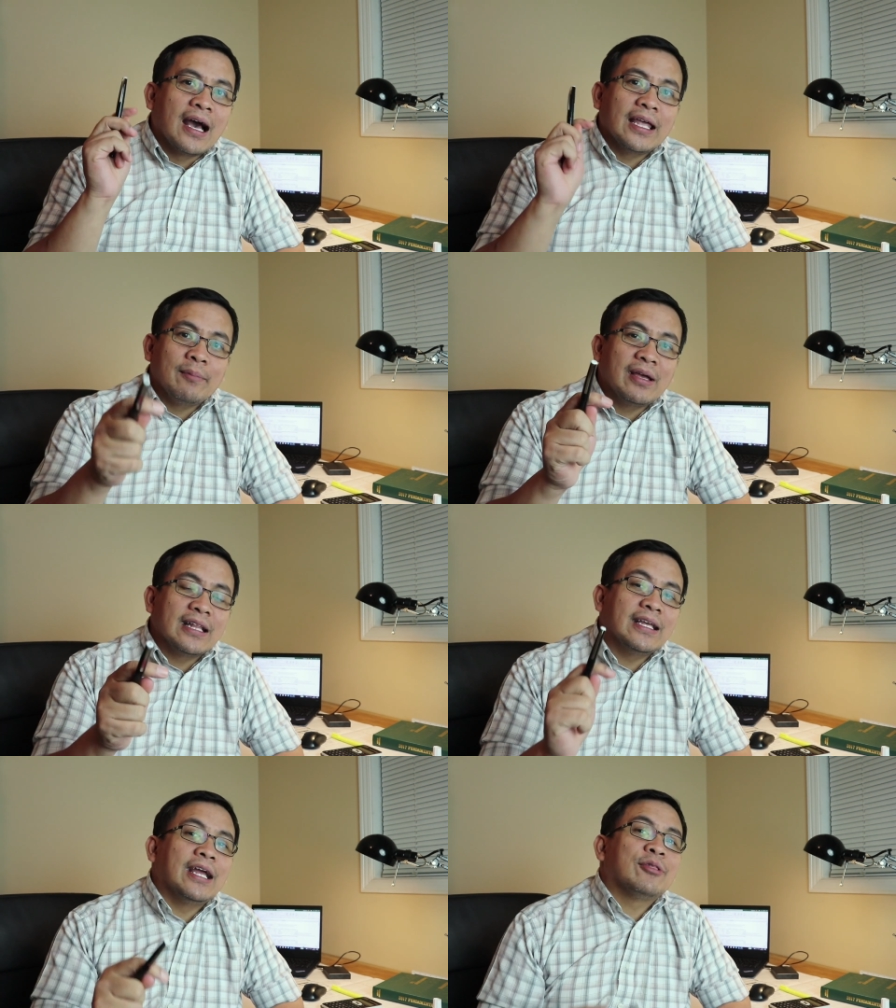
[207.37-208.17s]
I am
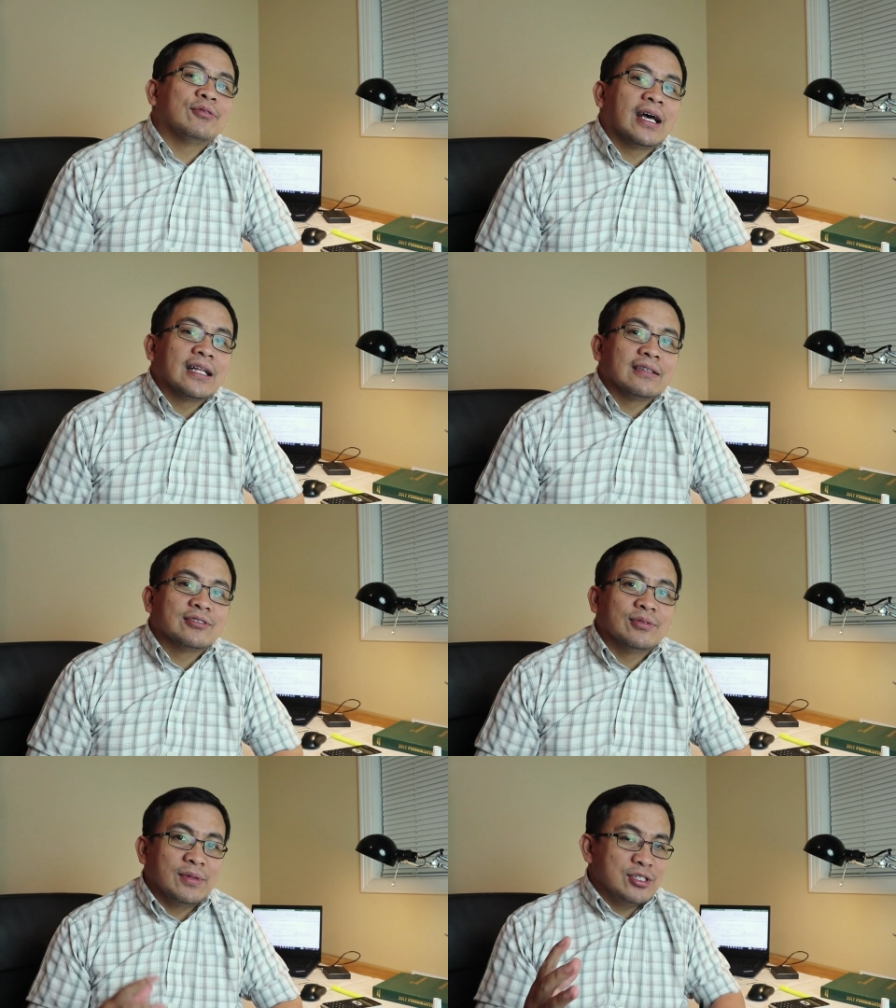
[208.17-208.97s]
getting into that.
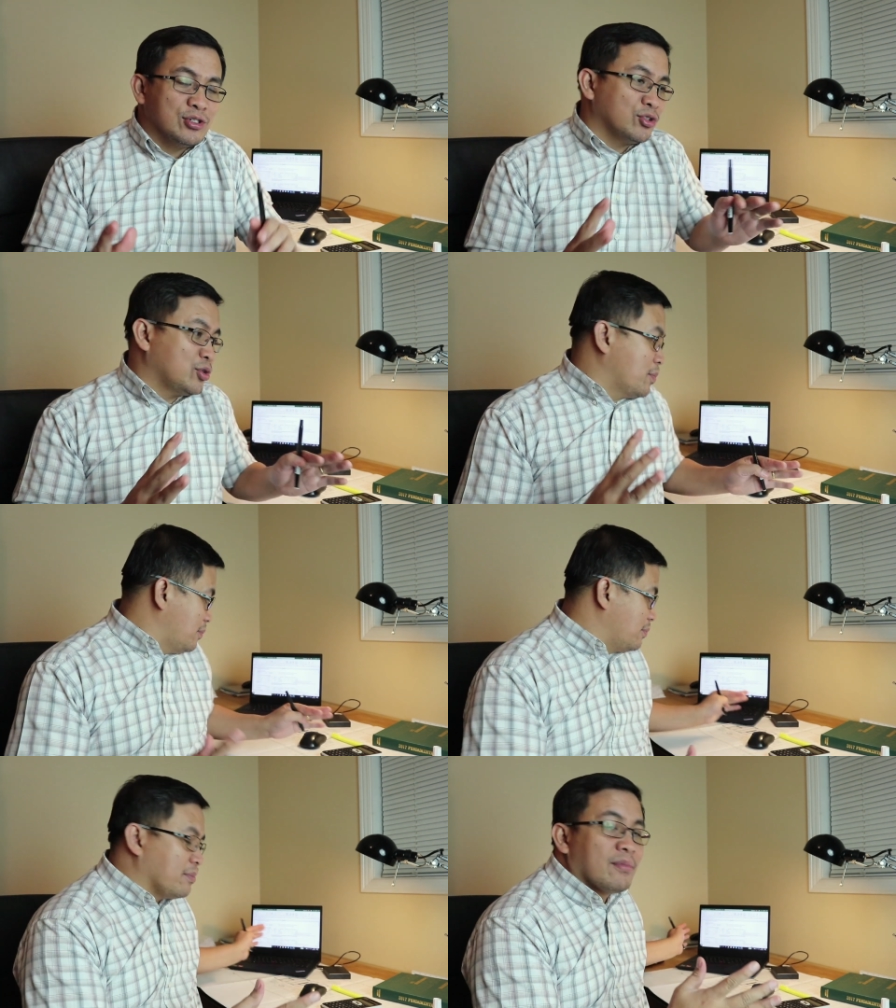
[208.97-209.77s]
So medyo
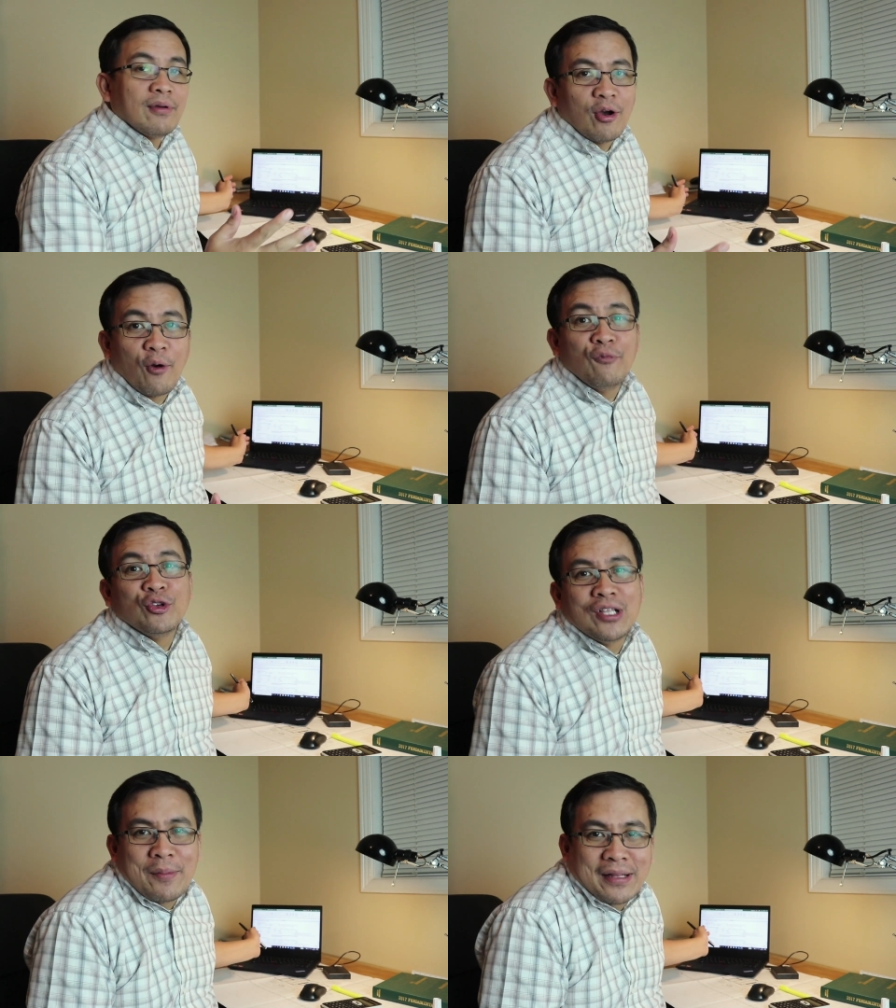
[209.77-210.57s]

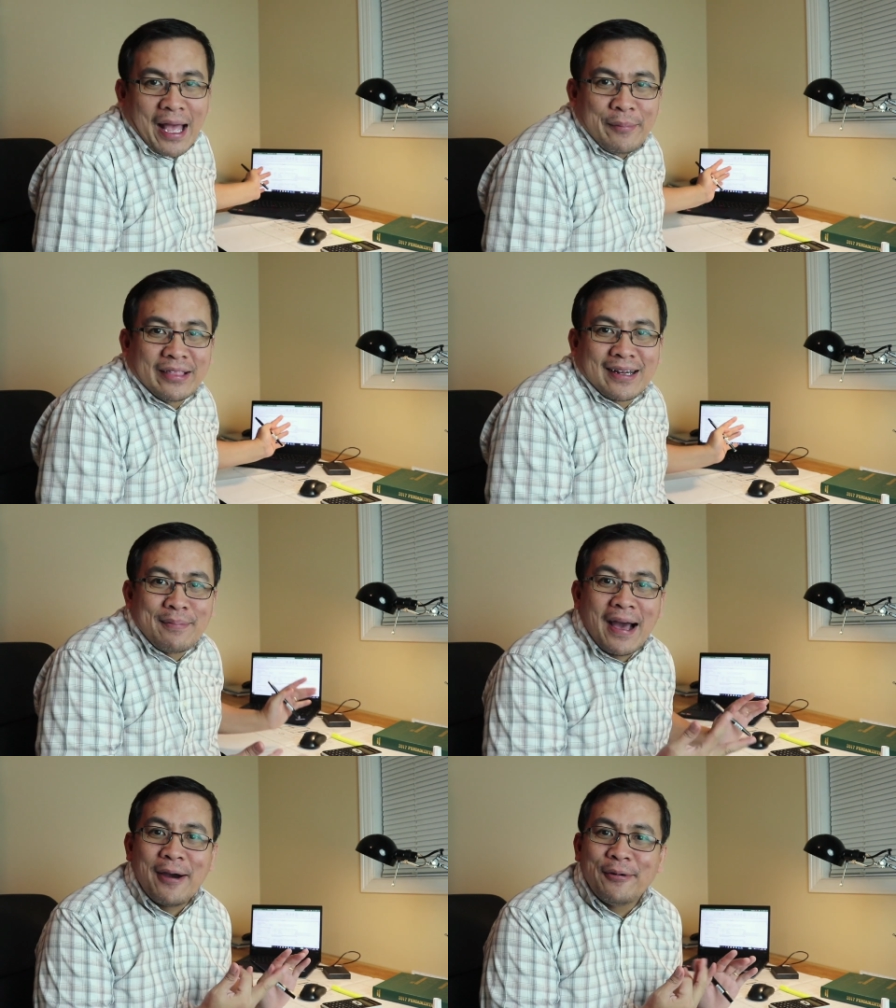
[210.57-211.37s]
obviously madaming
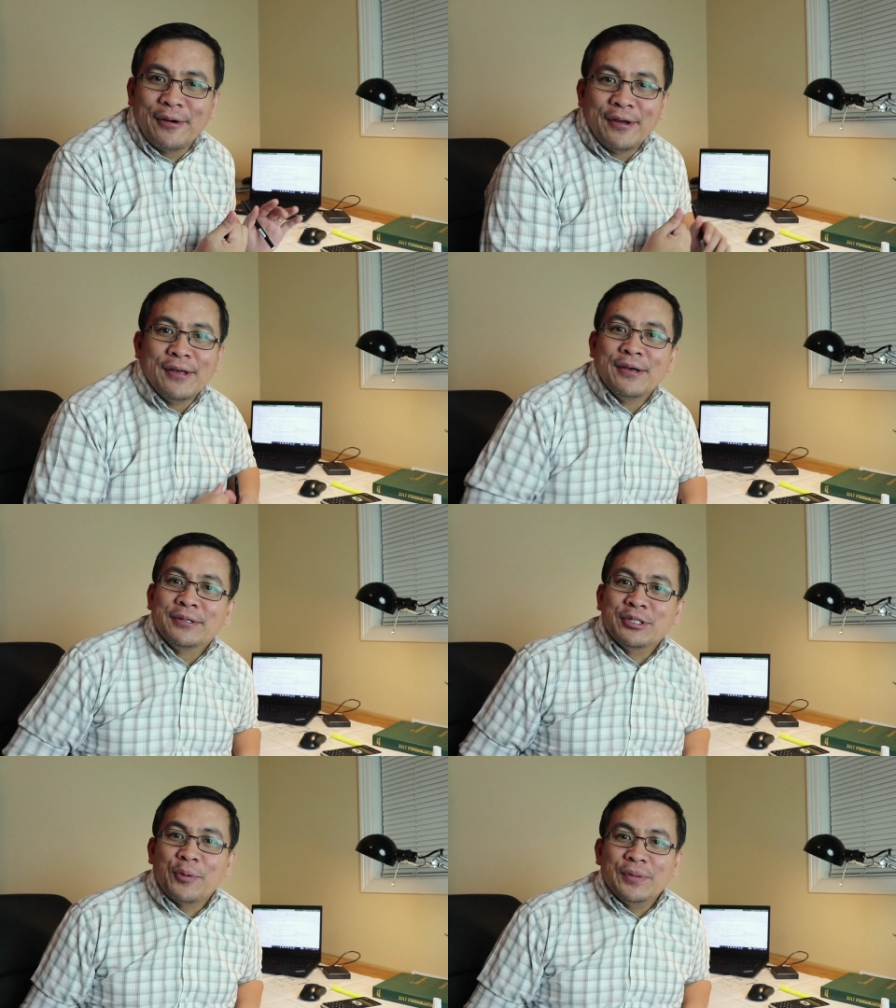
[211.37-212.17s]
trabaho
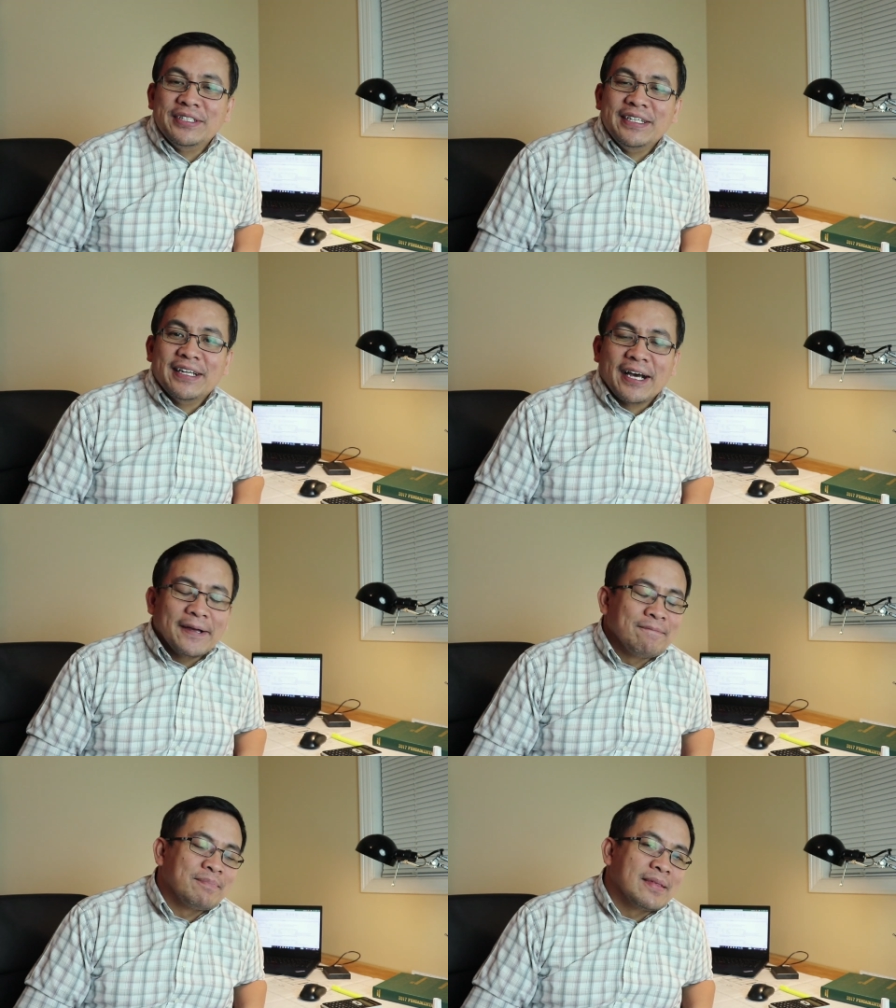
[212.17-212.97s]
sa opisina
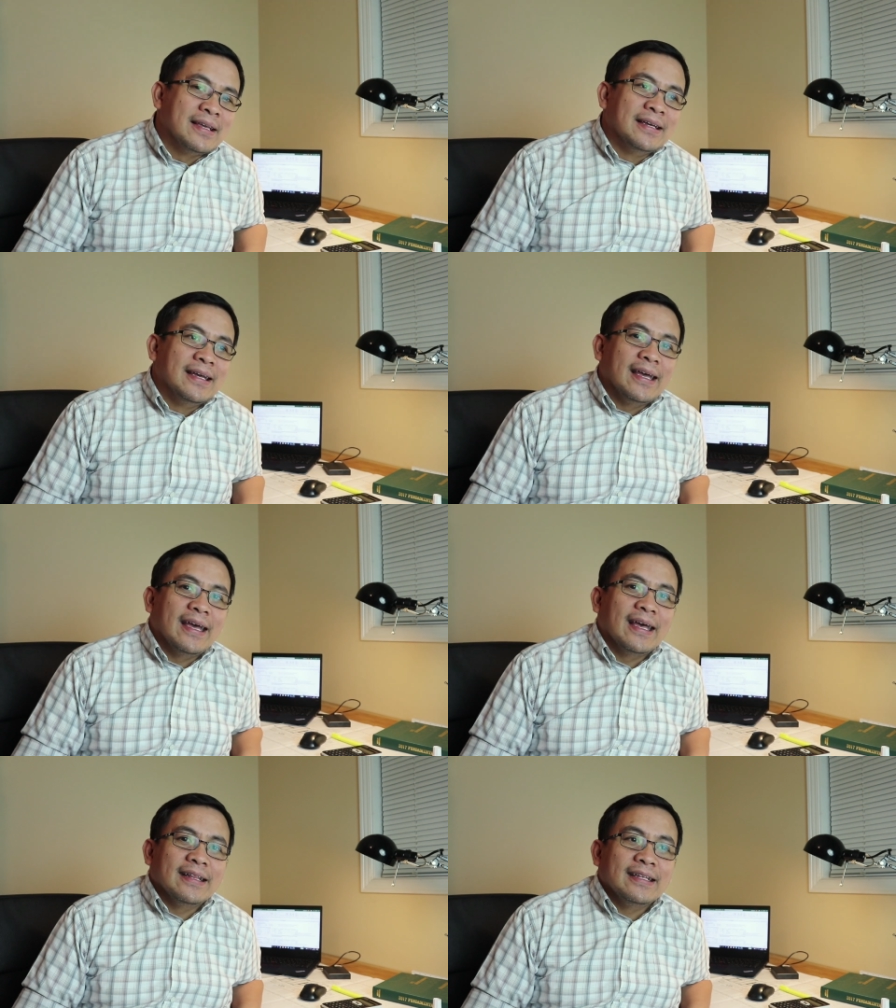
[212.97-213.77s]

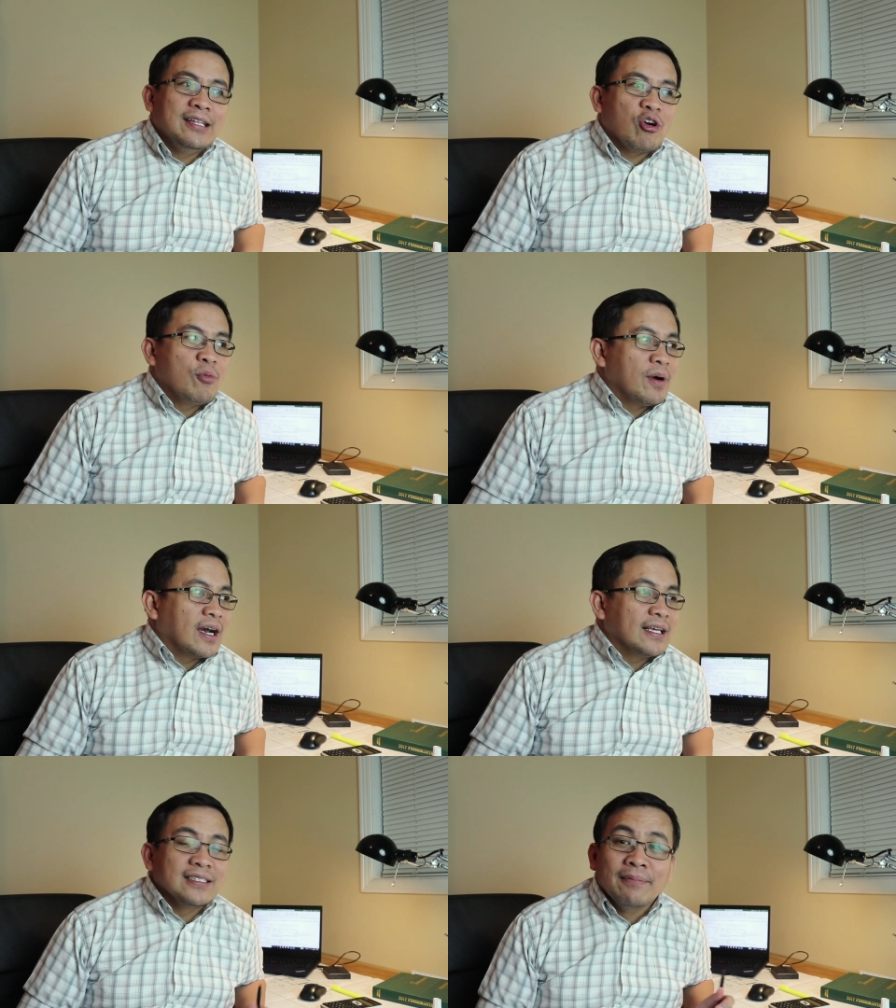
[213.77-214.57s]
and hindi ako
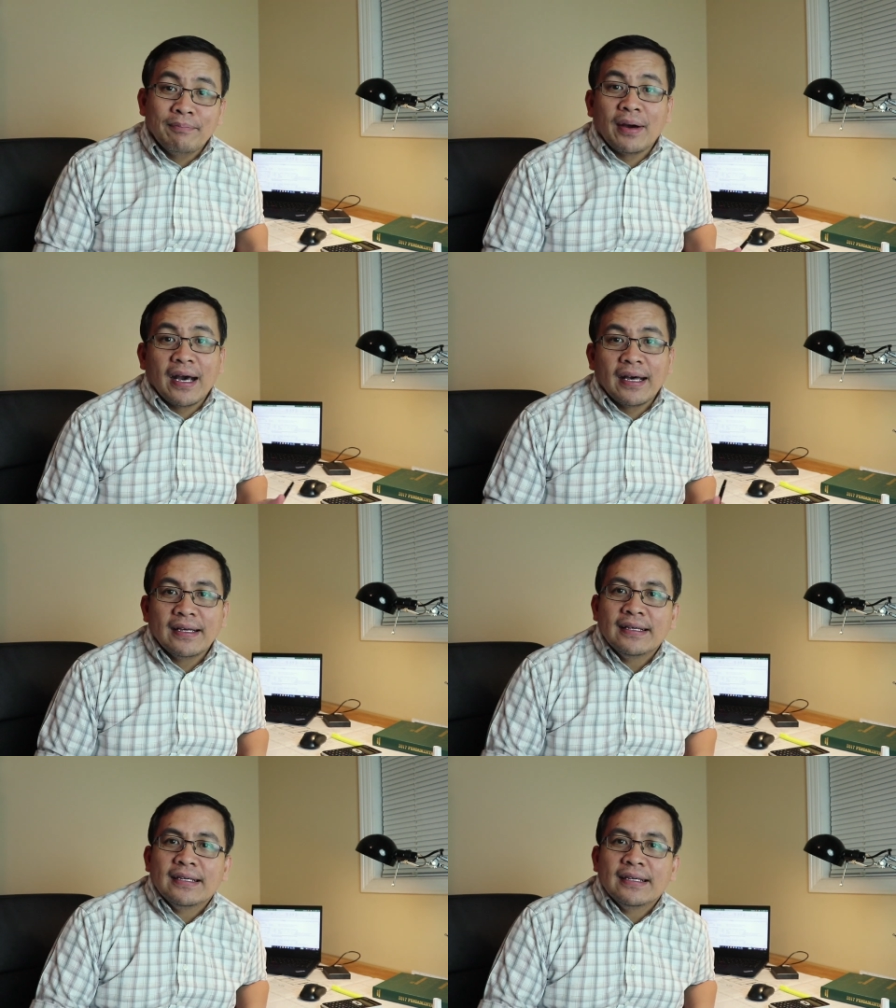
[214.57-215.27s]
makasampa.